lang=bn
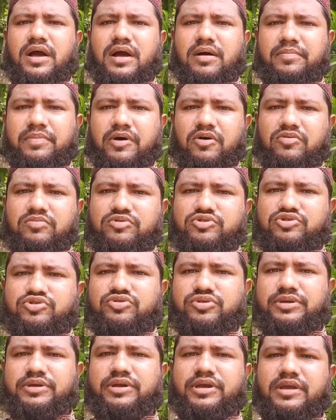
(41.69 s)
আমরা
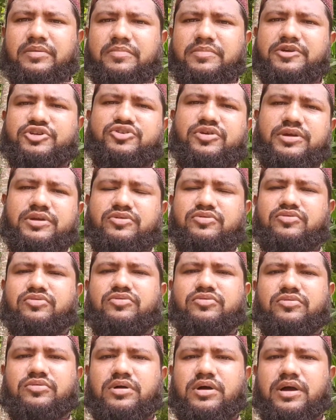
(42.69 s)
অবশ্যই এই বিষয়ে একটু
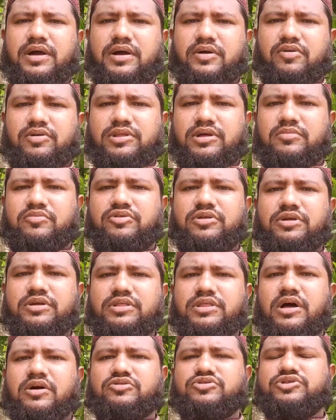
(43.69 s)
কথা বলি
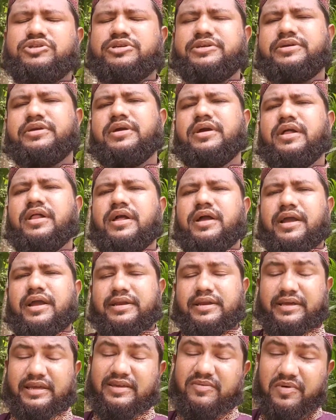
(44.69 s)
তা হচ্ছে
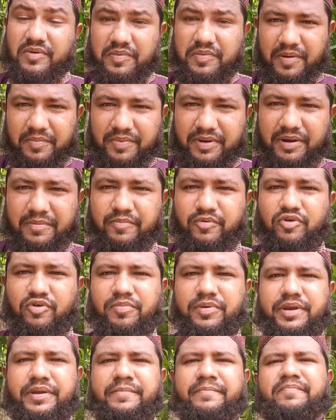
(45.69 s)
এটা কিভাবে আপনারা
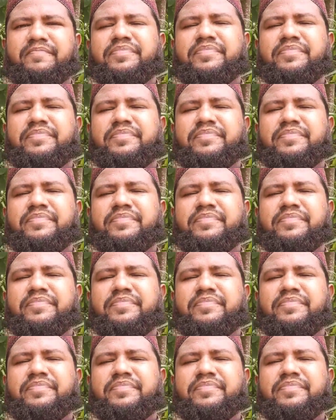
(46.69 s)
পড়বেন